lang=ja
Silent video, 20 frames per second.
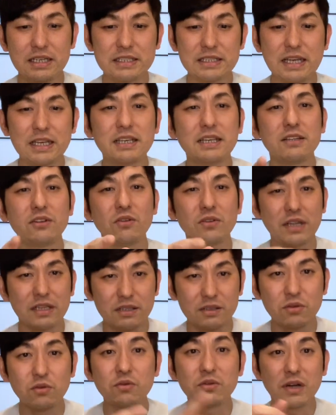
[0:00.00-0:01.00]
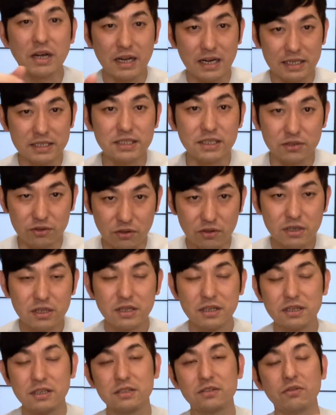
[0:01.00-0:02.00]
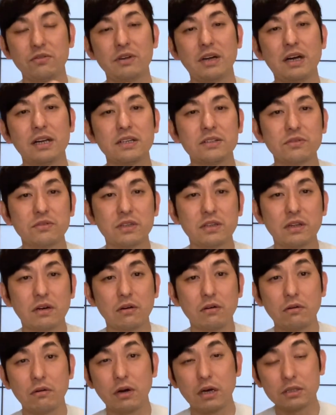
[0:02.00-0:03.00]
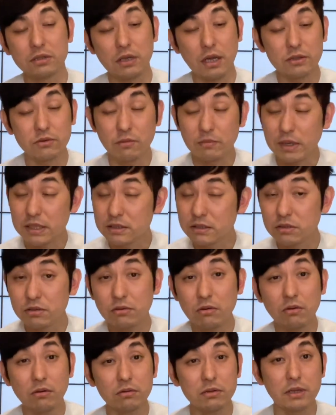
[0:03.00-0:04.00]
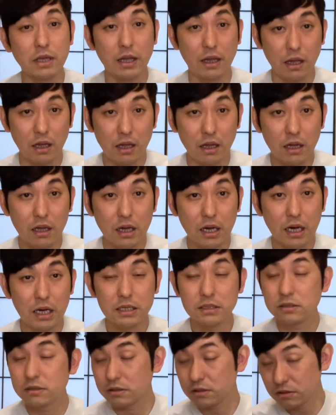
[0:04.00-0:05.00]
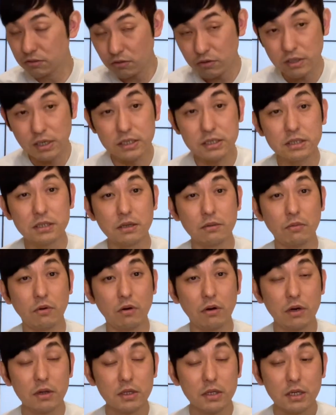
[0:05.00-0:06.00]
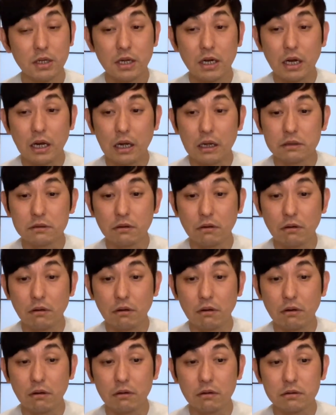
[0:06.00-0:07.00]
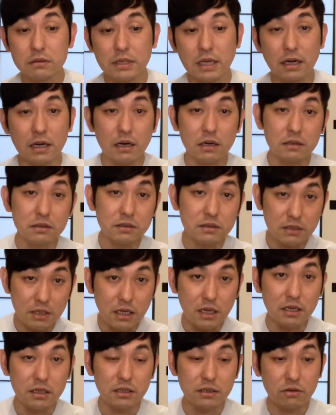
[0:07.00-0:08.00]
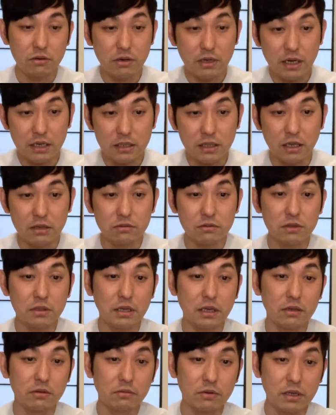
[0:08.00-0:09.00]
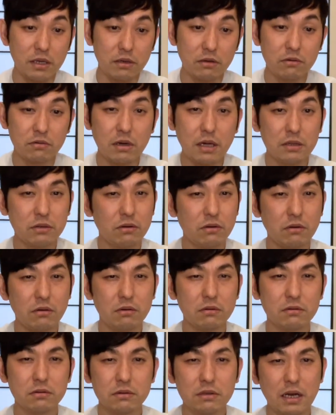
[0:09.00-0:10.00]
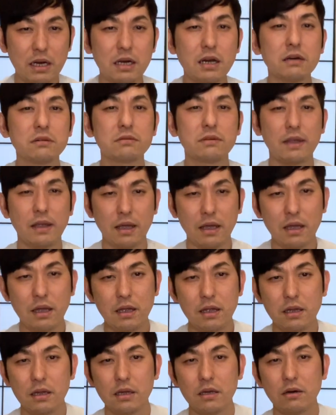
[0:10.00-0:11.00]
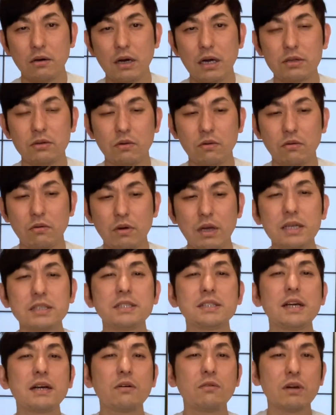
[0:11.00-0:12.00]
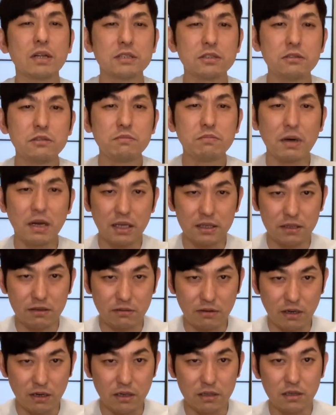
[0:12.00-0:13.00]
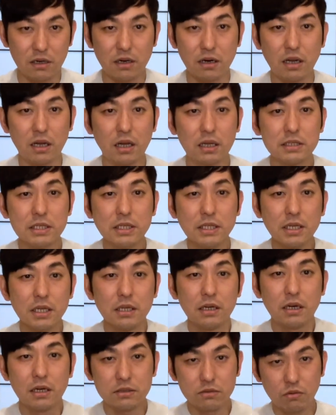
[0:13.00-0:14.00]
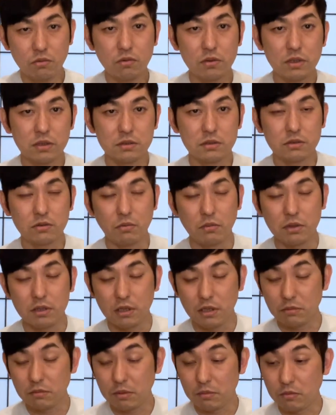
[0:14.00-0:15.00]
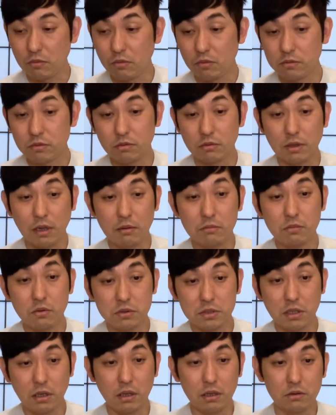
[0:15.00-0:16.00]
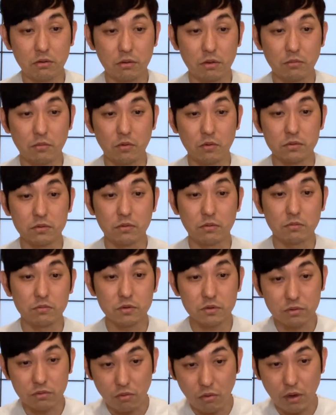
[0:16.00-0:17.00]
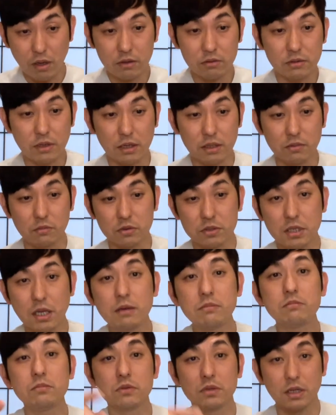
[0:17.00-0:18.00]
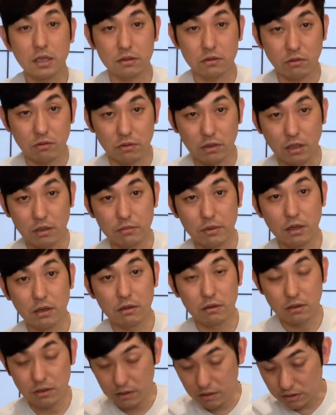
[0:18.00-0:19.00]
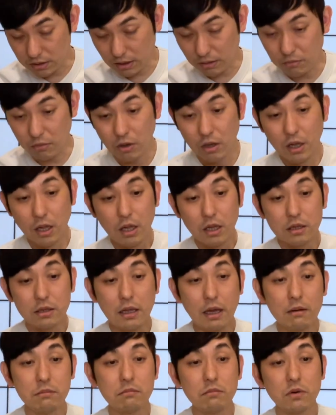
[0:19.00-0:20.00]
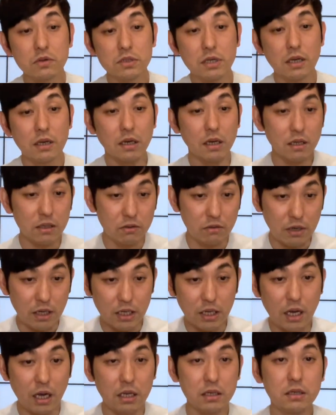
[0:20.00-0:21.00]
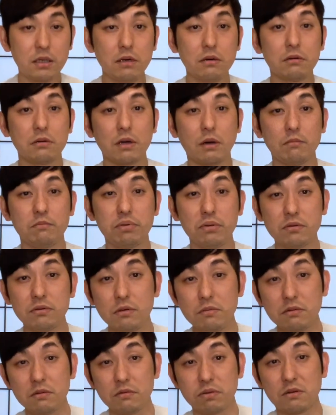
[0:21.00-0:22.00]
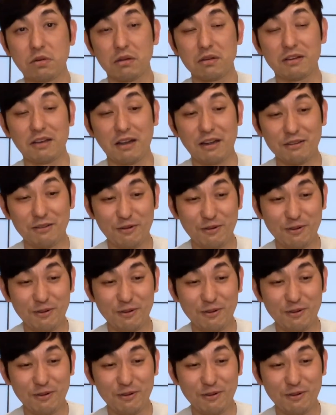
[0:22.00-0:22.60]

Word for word: 最近どうだってそういうの話でしょそういうの話をしてたらおおあいつあの松尾おったやんあいつすごいらしいでもあのなんかないろいろやりたい言ってたけども結局あのあかんくて。あの親父さんがほらスーパーやってるやんかだからあそこで勤めて今もうほんと何もしてへんのにもうその息子や言うだけでも専務になったんね今あだからもう何もせんけど金入ってくるからブクブク太ってあの